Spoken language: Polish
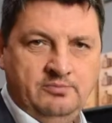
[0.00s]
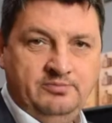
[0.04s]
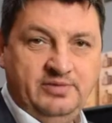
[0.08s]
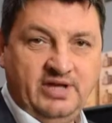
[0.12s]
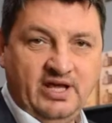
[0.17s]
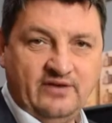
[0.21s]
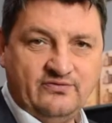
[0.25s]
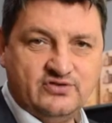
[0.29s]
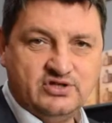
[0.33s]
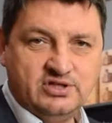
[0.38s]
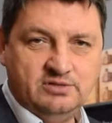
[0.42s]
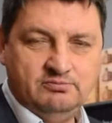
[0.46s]

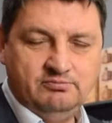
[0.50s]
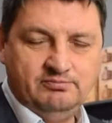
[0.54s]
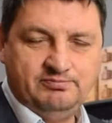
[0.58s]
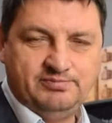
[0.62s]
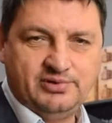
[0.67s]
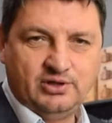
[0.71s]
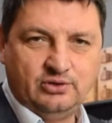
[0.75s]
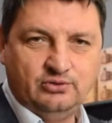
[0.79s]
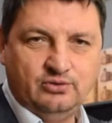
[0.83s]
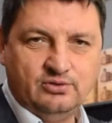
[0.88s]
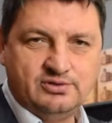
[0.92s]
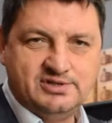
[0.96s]
Pierwszym
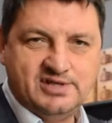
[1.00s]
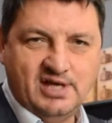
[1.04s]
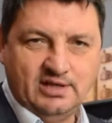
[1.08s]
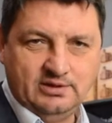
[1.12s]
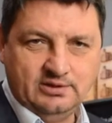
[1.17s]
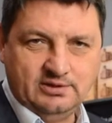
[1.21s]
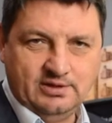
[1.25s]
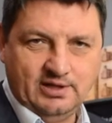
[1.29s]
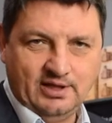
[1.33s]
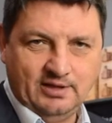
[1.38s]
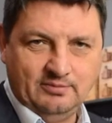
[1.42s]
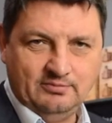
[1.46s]

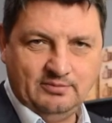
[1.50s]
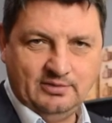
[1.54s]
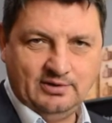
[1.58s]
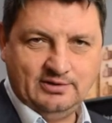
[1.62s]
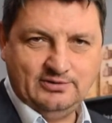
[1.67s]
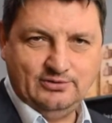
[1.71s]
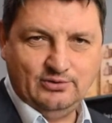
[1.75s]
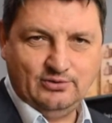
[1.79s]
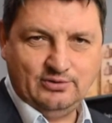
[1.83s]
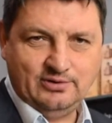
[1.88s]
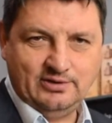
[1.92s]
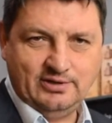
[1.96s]
producentem,
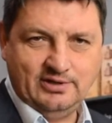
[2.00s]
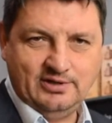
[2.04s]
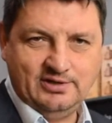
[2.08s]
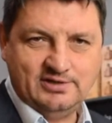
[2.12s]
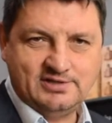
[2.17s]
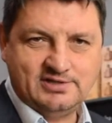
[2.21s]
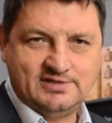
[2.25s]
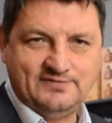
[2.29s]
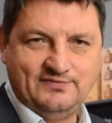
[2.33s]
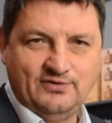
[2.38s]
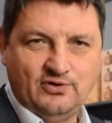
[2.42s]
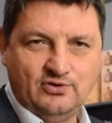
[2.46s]
który
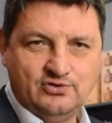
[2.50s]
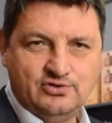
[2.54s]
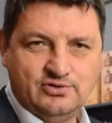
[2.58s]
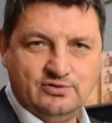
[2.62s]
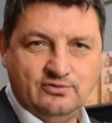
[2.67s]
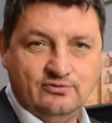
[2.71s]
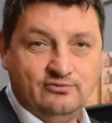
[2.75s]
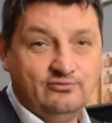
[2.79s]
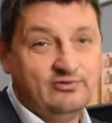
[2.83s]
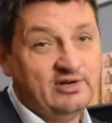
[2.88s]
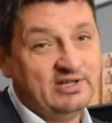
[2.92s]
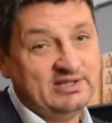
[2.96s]

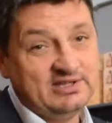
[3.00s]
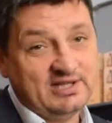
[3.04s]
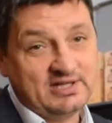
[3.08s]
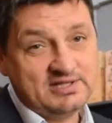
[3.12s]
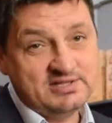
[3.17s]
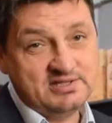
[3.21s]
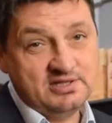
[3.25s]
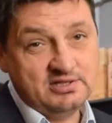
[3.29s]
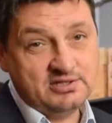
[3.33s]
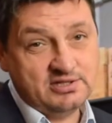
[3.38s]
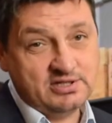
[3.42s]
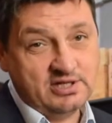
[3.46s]
stworzył
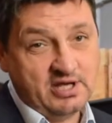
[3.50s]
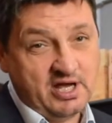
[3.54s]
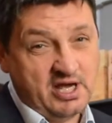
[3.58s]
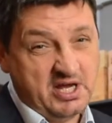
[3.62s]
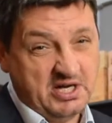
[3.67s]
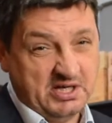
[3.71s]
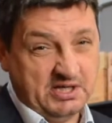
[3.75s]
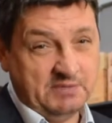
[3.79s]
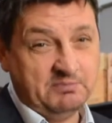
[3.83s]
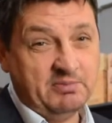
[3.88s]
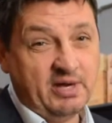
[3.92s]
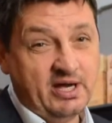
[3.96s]
fantastyczne
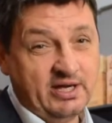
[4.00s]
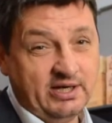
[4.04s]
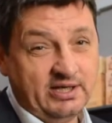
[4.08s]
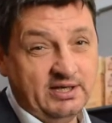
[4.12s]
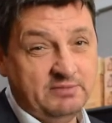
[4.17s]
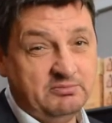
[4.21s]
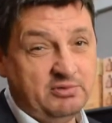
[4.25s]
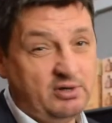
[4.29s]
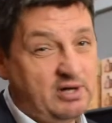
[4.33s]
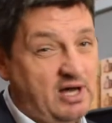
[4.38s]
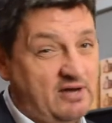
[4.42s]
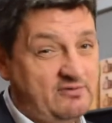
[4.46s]
Ribery
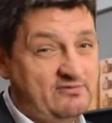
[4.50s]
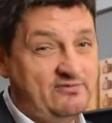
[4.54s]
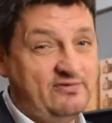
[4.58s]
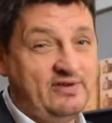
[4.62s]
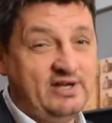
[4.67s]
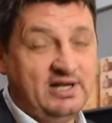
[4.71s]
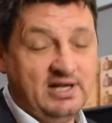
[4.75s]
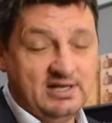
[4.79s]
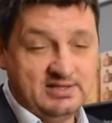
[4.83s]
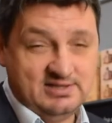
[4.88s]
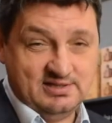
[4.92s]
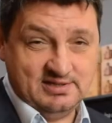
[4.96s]
była
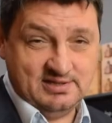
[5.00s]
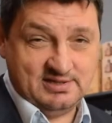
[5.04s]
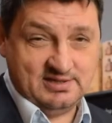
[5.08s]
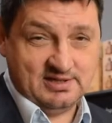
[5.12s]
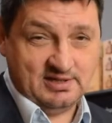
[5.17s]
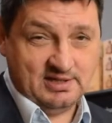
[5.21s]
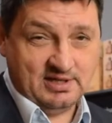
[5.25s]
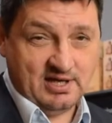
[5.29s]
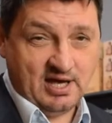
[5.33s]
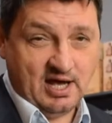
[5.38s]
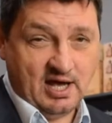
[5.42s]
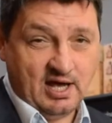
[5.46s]
Vega
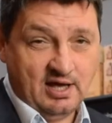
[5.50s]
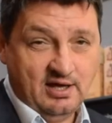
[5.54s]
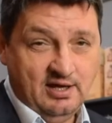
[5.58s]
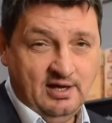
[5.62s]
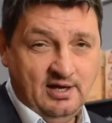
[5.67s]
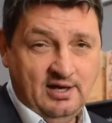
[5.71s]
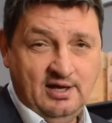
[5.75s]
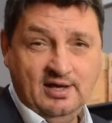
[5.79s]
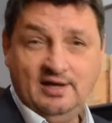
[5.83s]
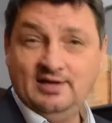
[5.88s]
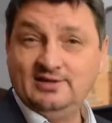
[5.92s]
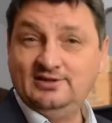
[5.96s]
Sicilia.
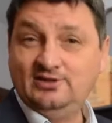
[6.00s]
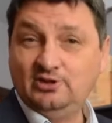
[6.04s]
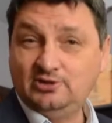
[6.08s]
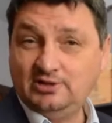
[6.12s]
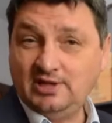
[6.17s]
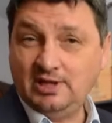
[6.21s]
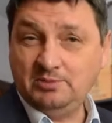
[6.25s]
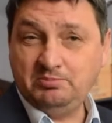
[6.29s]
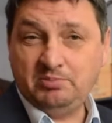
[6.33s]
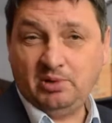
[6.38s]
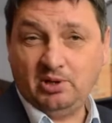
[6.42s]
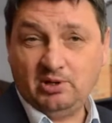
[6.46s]
Do
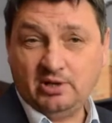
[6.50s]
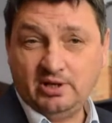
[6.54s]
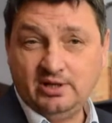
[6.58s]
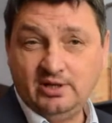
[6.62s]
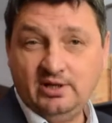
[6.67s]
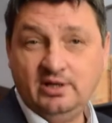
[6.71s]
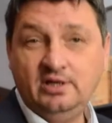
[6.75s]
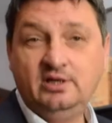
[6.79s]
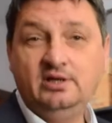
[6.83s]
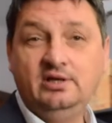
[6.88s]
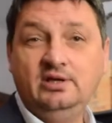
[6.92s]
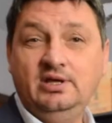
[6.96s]
tej
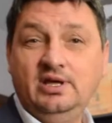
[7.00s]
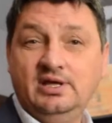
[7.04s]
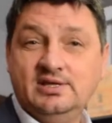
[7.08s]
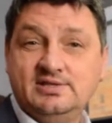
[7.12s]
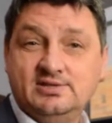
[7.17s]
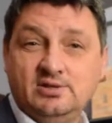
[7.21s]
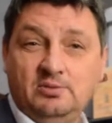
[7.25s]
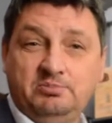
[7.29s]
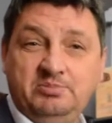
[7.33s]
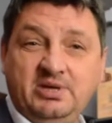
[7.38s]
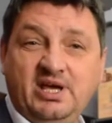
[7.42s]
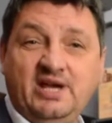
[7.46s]
pory jest
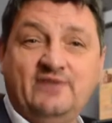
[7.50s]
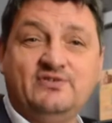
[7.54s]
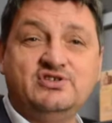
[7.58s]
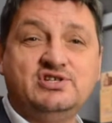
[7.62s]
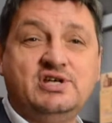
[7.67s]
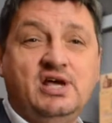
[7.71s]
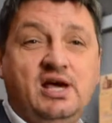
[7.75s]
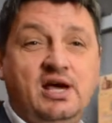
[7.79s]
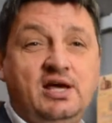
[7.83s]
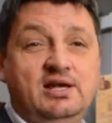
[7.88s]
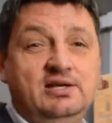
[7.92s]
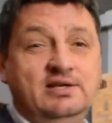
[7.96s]
to
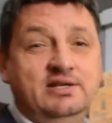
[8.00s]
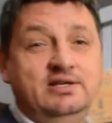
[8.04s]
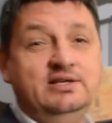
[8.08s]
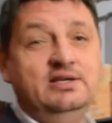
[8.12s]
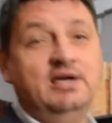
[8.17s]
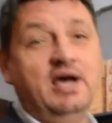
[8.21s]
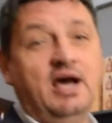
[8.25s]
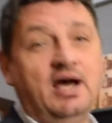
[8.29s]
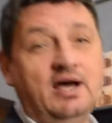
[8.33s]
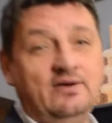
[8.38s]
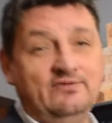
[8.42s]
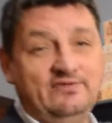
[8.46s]
pierwsza
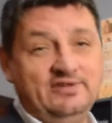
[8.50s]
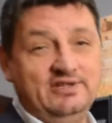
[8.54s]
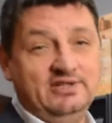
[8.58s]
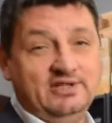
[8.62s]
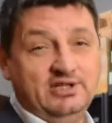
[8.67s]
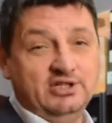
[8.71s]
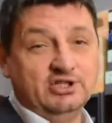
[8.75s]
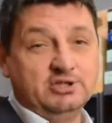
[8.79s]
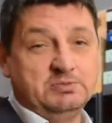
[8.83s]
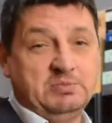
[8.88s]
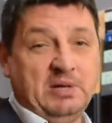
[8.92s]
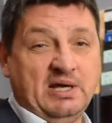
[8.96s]
liga win
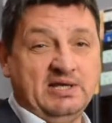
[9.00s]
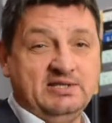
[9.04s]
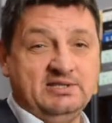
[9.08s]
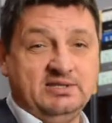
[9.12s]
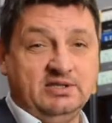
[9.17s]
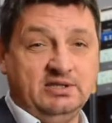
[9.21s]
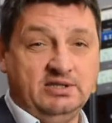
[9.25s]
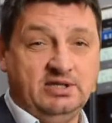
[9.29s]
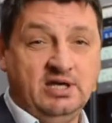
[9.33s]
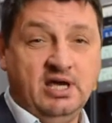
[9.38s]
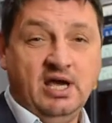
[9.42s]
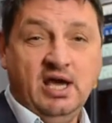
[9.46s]

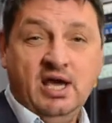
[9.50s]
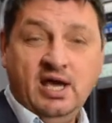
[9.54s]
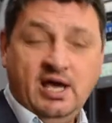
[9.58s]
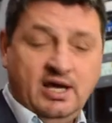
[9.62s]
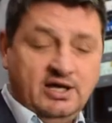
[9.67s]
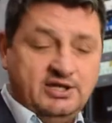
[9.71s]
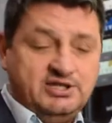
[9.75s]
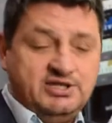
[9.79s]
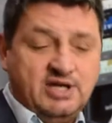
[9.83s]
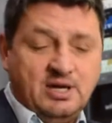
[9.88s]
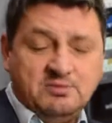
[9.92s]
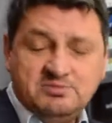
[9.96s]
hiszpańskich.
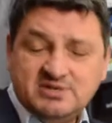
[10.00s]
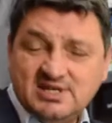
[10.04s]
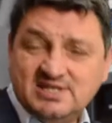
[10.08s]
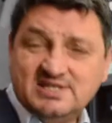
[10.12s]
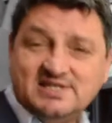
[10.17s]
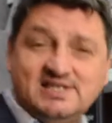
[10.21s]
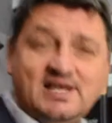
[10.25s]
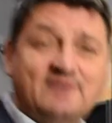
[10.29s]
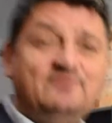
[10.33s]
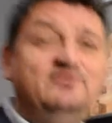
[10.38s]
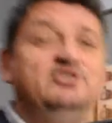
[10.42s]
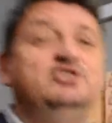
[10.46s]
Chciałem
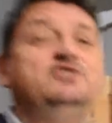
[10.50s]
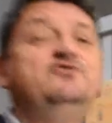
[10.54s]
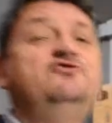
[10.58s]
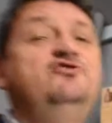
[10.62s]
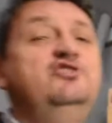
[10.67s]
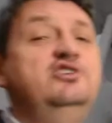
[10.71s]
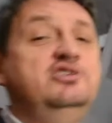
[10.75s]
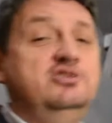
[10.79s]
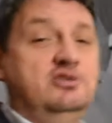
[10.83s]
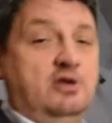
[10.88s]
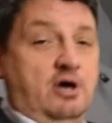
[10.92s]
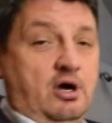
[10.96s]
przedstawić
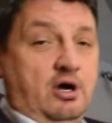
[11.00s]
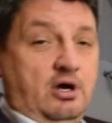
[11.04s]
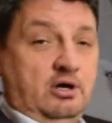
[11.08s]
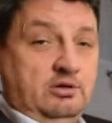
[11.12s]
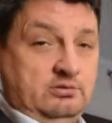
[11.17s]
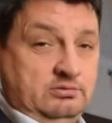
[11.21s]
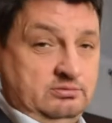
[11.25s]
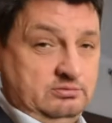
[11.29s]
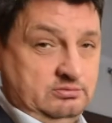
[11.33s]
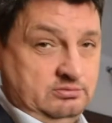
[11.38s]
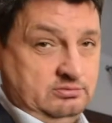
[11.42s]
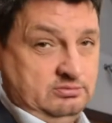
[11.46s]
wino,
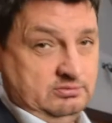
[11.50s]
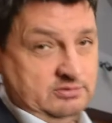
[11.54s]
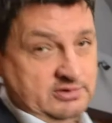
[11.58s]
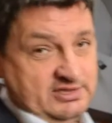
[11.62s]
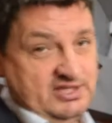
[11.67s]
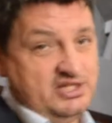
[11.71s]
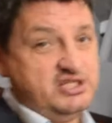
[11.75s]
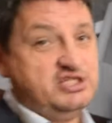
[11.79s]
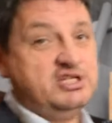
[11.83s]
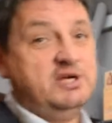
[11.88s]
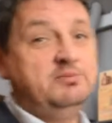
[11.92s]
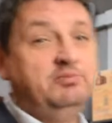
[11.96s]

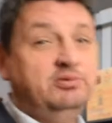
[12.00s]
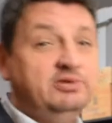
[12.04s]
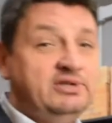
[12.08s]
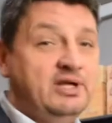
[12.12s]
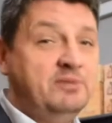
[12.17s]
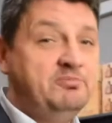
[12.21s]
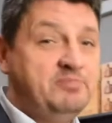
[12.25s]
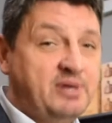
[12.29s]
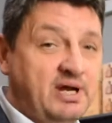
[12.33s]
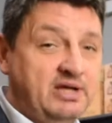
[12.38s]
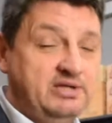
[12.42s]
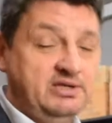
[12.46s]
ze szczepu
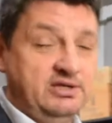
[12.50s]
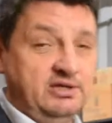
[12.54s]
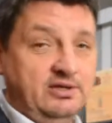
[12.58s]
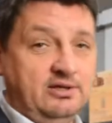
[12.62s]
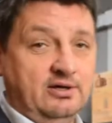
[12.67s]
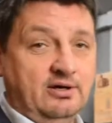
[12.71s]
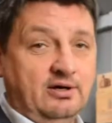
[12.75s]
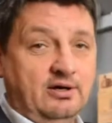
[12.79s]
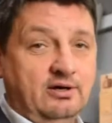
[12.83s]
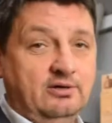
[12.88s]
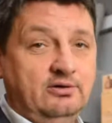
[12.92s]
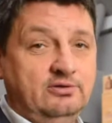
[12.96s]

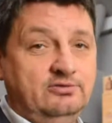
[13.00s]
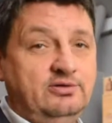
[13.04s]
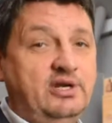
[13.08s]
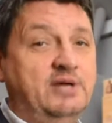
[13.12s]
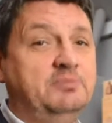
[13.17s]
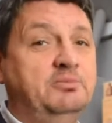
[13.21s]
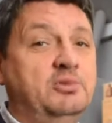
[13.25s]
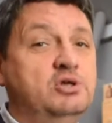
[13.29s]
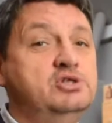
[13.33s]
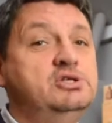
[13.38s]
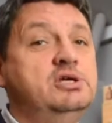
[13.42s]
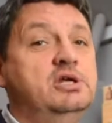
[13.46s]
Tempranillo, które
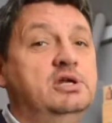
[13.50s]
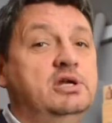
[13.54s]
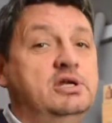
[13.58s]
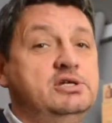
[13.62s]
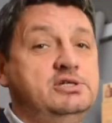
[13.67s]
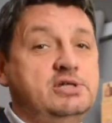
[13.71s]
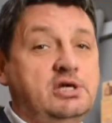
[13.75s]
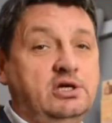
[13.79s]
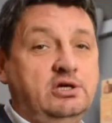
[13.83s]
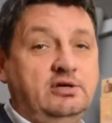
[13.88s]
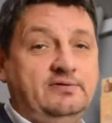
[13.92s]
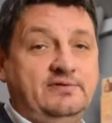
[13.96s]
może
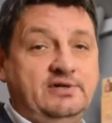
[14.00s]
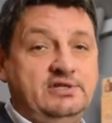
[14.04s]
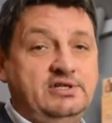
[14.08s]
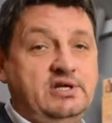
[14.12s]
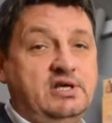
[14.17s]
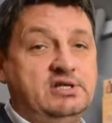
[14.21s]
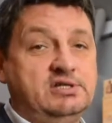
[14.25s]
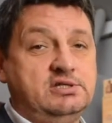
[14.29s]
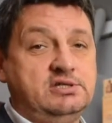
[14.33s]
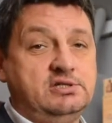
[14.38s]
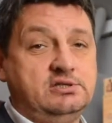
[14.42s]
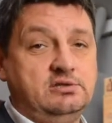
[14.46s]
leżakować
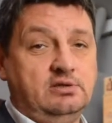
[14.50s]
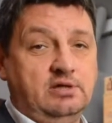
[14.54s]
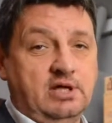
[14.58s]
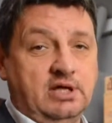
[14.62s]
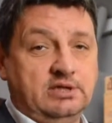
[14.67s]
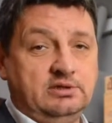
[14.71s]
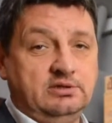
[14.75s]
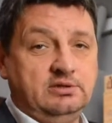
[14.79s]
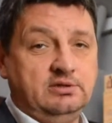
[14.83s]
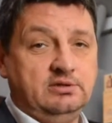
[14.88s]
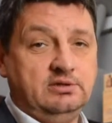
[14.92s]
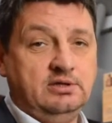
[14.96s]
aż 100
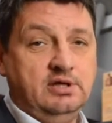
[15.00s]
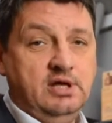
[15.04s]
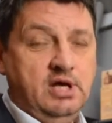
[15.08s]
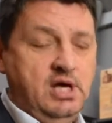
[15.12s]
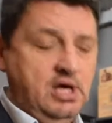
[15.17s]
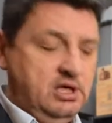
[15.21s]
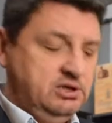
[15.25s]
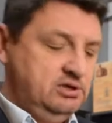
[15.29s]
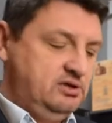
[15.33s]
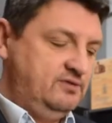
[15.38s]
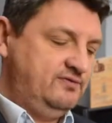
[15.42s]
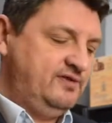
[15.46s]
lat. To